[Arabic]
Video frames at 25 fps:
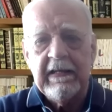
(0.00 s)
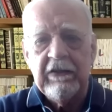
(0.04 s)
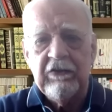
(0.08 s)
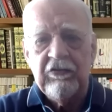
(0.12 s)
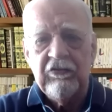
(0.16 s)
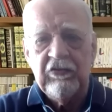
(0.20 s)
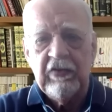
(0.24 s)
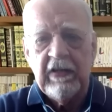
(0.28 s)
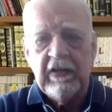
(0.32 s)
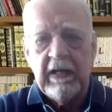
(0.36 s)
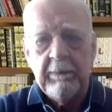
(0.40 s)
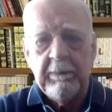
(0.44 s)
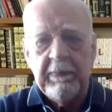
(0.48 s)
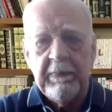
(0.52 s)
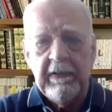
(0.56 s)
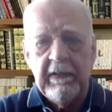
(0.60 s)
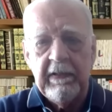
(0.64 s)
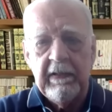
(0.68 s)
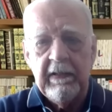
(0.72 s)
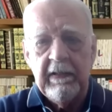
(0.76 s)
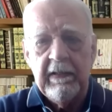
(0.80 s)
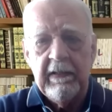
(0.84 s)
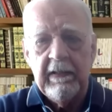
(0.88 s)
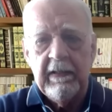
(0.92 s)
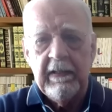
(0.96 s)

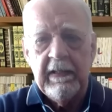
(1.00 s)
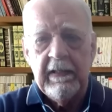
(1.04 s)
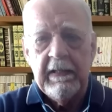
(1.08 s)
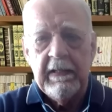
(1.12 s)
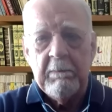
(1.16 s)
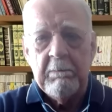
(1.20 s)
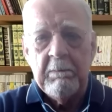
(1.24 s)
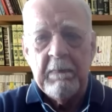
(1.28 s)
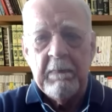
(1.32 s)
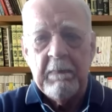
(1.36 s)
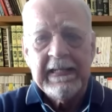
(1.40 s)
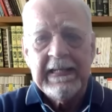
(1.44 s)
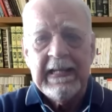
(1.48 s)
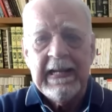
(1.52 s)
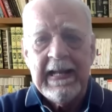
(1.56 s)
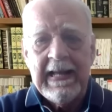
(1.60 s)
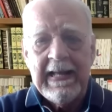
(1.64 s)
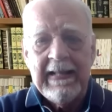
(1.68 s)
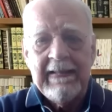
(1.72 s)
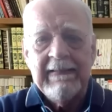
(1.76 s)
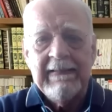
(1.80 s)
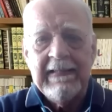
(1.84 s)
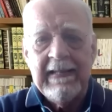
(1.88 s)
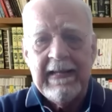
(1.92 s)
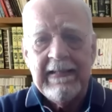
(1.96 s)
الشعبي ما كان
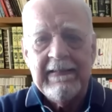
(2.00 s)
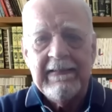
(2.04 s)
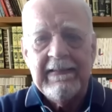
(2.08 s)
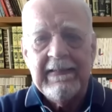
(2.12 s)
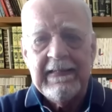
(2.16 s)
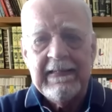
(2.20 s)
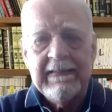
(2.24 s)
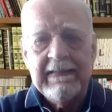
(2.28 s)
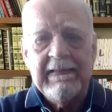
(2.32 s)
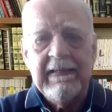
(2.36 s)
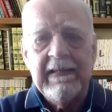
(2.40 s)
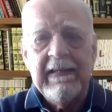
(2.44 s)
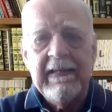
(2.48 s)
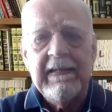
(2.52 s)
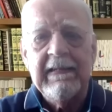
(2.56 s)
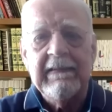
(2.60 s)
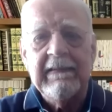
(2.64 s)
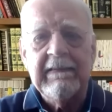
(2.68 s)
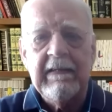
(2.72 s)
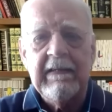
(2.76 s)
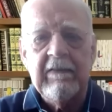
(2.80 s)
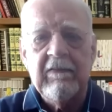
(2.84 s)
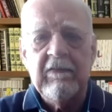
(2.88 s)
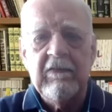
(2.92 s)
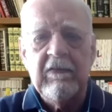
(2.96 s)
عندها أداة إلا
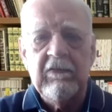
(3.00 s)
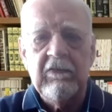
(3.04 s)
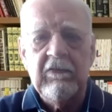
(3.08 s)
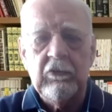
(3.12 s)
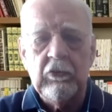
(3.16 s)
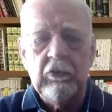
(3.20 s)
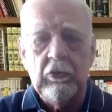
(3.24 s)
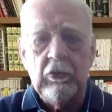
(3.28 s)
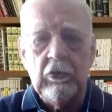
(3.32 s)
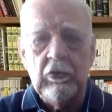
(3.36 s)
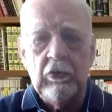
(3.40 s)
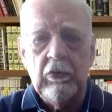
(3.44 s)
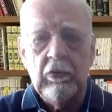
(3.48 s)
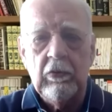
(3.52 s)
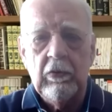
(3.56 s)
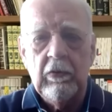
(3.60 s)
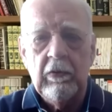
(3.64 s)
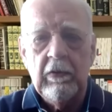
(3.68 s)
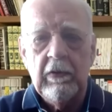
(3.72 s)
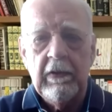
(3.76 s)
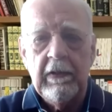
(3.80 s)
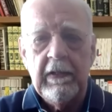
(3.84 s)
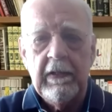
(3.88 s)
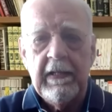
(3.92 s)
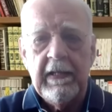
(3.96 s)
الترانزستور
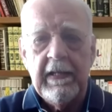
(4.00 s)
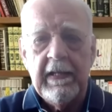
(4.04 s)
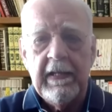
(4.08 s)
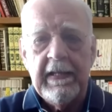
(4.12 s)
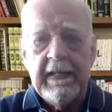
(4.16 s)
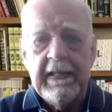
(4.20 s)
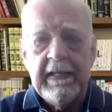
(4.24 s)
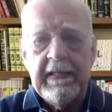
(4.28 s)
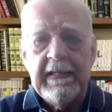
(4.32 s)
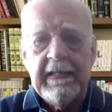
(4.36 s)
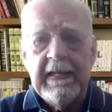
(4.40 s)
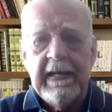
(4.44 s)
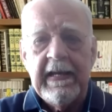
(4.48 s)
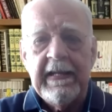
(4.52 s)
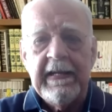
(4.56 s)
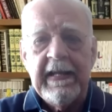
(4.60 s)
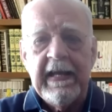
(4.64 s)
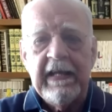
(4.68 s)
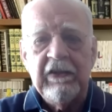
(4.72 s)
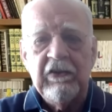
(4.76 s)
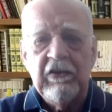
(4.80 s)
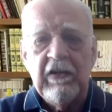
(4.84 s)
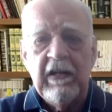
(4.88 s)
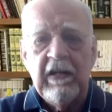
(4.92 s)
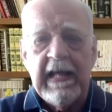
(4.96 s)
يعني
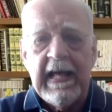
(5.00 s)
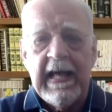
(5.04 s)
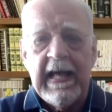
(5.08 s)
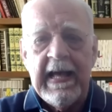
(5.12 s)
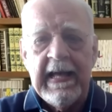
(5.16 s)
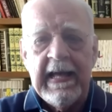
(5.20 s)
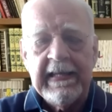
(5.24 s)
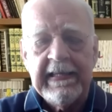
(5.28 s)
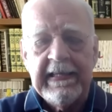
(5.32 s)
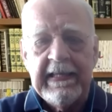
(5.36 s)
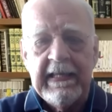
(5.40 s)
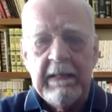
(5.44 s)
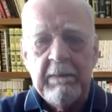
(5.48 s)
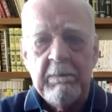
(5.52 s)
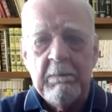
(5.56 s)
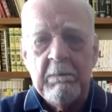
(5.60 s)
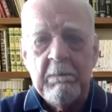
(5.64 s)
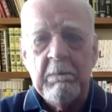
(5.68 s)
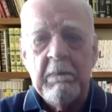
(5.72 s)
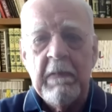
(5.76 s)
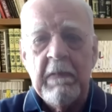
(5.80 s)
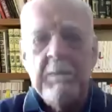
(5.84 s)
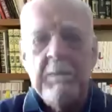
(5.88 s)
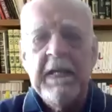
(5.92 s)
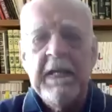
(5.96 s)
الحاكم
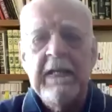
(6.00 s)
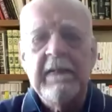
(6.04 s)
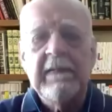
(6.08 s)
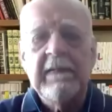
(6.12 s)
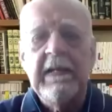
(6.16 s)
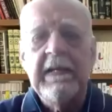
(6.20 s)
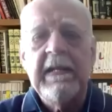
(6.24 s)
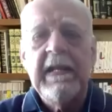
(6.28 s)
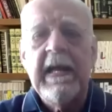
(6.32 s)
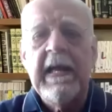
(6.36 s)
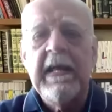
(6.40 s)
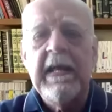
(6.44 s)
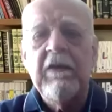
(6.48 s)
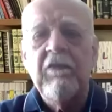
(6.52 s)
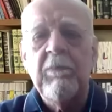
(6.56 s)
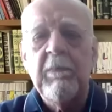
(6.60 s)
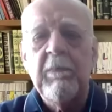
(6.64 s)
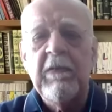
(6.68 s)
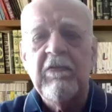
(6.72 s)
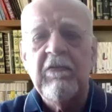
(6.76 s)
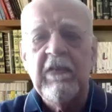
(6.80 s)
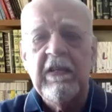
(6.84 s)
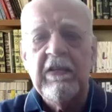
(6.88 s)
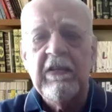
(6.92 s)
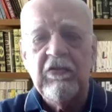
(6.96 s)
ما بيقدر يعرف
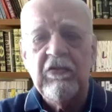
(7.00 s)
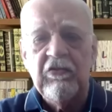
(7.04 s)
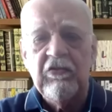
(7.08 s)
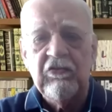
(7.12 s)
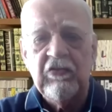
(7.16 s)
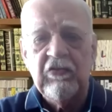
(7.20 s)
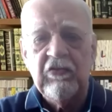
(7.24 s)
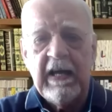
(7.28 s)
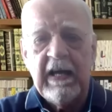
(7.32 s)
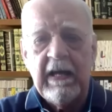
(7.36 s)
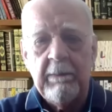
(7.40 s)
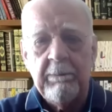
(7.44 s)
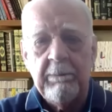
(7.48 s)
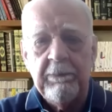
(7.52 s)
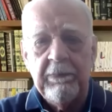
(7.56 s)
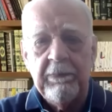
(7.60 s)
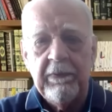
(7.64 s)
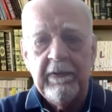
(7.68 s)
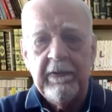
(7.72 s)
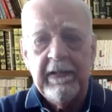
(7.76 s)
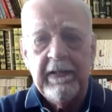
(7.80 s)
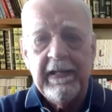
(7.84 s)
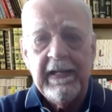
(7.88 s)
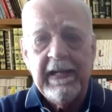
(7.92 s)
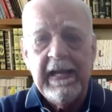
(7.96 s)
مزاج الشعب
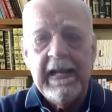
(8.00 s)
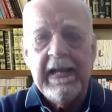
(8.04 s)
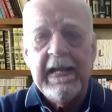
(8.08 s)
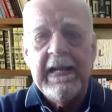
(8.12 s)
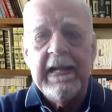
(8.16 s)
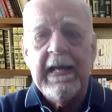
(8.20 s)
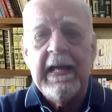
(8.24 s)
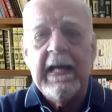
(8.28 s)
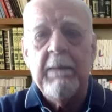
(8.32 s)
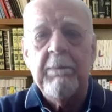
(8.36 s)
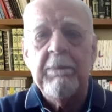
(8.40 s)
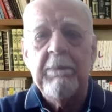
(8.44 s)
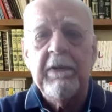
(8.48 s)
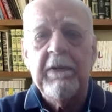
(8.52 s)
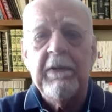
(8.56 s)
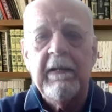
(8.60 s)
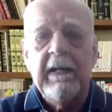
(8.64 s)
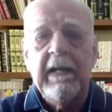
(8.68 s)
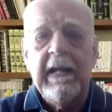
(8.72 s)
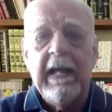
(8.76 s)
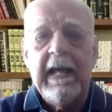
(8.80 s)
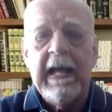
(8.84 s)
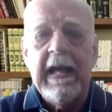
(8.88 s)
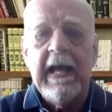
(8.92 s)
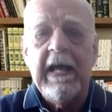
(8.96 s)
إلا عبر
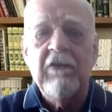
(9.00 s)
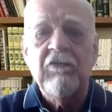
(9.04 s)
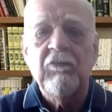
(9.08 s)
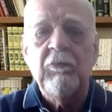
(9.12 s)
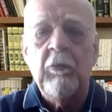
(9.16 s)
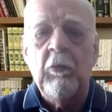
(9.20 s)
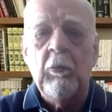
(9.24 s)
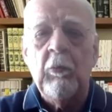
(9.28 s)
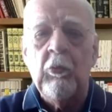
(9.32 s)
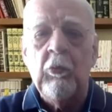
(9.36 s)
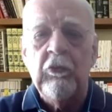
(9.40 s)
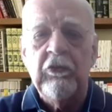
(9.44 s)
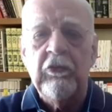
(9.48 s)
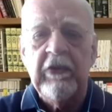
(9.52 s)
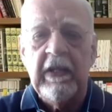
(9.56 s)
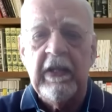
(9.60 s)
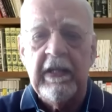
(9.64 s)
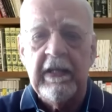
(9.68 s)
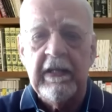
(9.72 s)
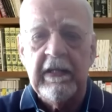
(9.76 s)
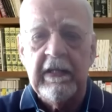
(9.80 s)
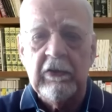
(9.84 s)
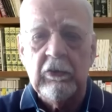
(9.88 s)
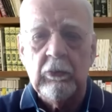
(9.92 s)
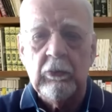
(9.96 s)
حجم
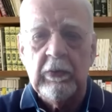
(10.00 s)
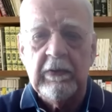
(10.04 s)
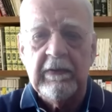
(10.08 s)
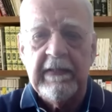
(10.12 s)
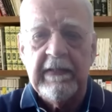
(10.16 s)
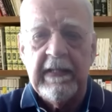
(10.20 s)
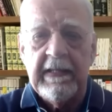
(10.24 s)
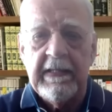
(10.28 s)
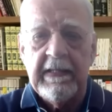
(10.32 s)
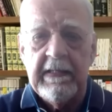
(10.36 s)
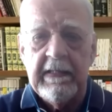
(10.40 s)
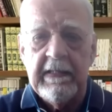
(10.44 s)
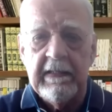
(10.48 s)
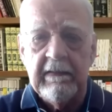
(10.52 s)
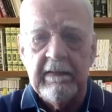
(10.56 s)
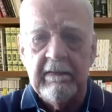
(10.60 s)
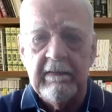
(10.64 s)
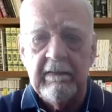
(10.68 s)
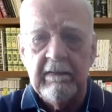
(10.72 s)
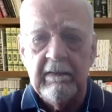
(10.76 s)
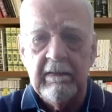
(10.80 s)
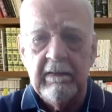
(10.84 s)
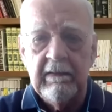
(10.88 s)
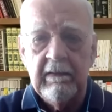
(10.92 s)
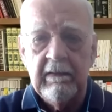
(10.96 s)
المظاهرات والتأييد
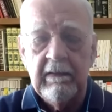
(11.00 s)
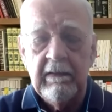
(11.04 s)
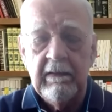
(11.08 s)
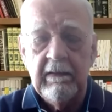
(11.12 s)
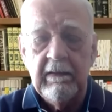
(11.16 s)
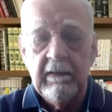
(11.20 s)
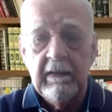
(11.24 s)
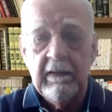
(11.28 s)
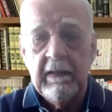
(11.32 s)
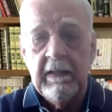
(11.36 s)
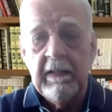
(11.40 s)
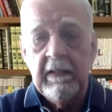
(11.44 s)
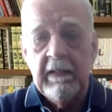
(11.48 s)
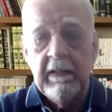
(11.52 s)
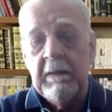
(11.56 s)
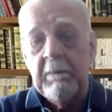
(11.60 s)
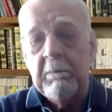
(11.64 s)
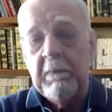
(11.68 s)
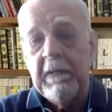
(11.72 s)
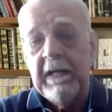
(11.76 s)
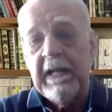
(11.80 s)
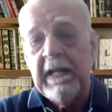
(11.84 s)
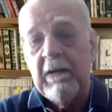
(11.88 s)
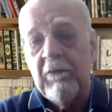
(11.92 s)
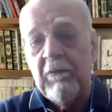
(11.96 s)

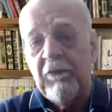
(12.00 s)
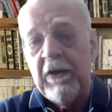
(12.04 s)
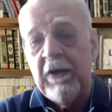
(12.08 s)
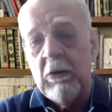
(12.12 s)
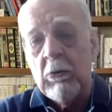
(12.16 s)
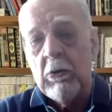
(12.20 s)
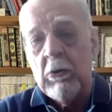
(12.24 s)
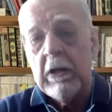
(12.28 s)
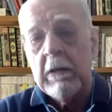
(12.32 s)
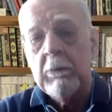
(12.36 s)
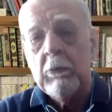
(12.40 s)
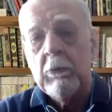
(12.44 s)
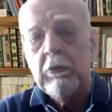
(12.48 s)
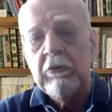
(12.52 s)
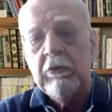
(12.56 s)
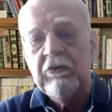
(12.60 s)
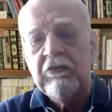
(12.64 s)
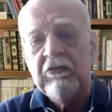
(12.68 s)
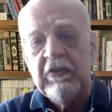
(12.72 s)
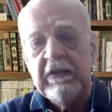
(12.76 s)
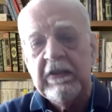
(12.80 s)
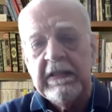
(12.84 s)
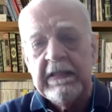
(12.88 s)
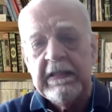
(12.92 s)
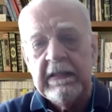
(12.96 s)
بال
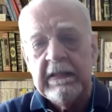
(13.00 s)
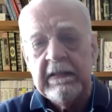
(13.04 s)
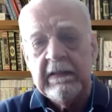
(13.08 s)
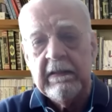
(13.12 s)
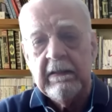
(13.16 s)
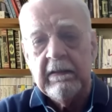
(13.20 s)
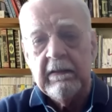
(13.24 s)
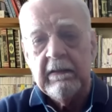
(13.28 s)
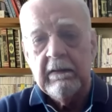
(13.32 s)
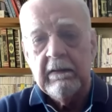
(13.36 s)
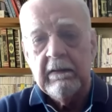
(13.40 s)
2024